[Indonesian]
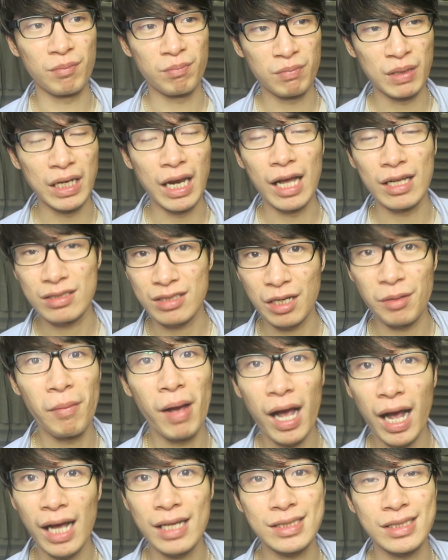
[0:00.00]
bilang
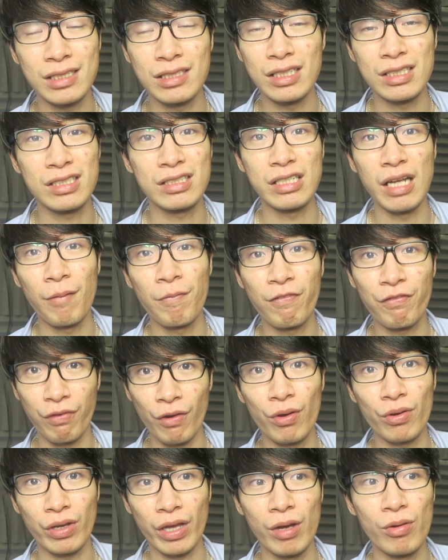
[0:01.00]
terima kasih di setiap
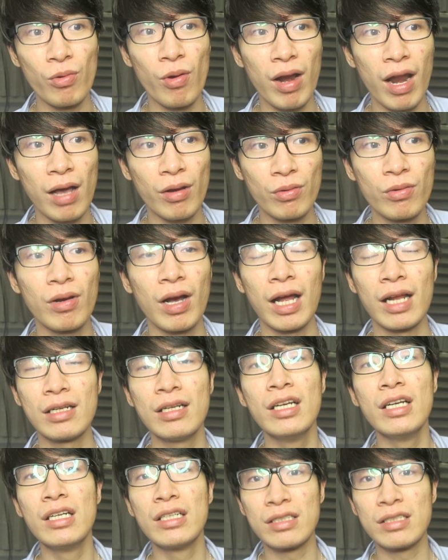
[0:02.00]
vlog yang gue lakukan